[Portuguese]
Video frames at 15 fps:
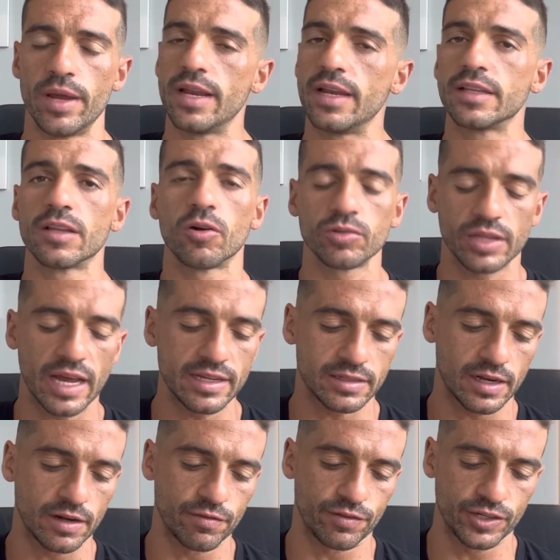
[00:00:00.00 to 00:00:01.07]
Ele não dá
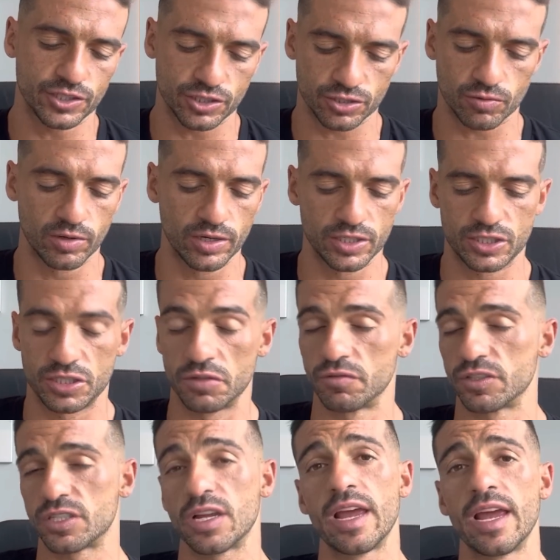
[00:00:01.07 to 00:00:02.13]
entrevistas
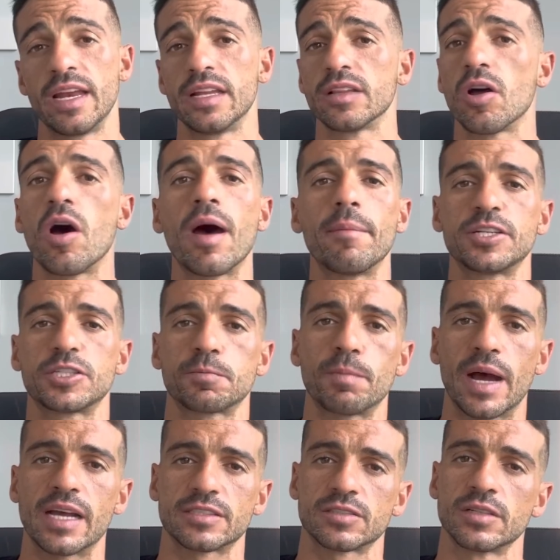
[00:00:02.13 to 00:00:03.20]
coletivas, ele não abre
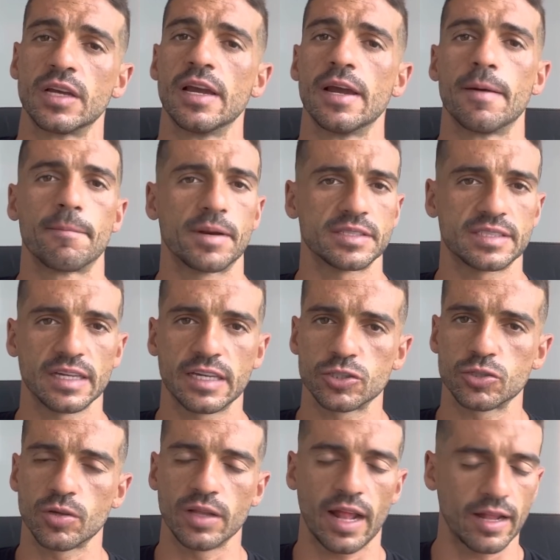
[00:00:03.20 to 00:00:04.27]
espaço para ser
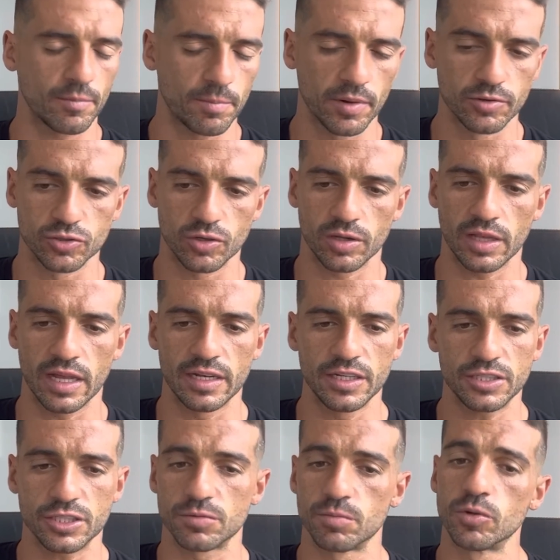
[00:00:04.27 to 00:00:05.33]
questionado pelos
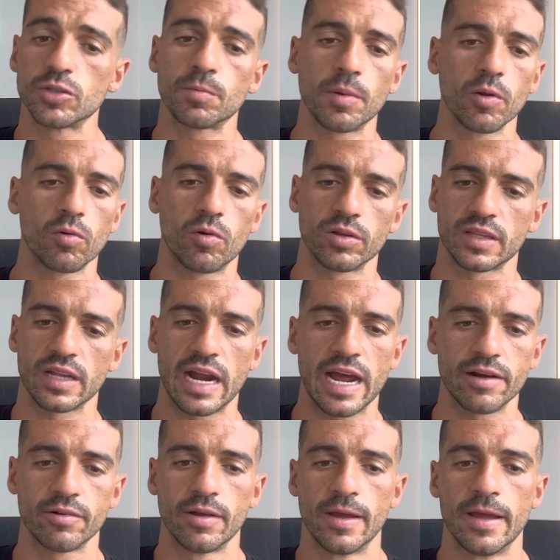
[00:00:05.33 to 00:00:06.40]
jornalistas, muito pelo contrário.